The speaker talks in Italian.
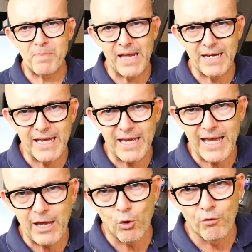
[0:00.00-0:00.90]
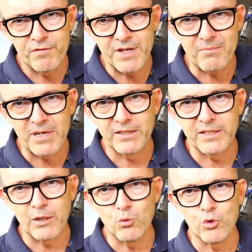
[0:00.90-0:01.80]
La pen è
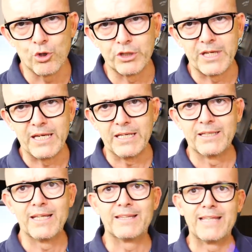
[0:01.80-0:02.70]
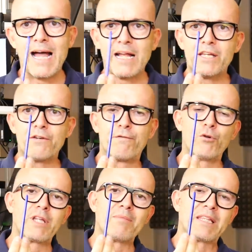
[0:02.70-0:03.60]
ovviamente uno dei
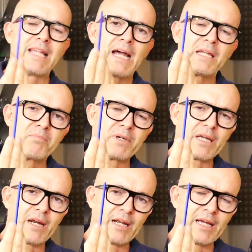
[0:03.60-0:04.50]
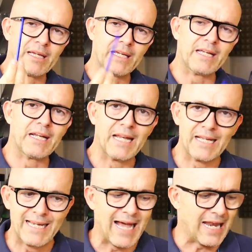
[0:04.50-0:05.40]
dettagli fondamentali per
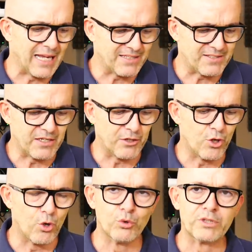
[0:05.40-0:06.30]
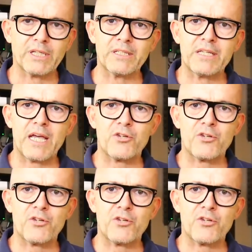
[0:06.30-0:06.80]
il Galaxy Note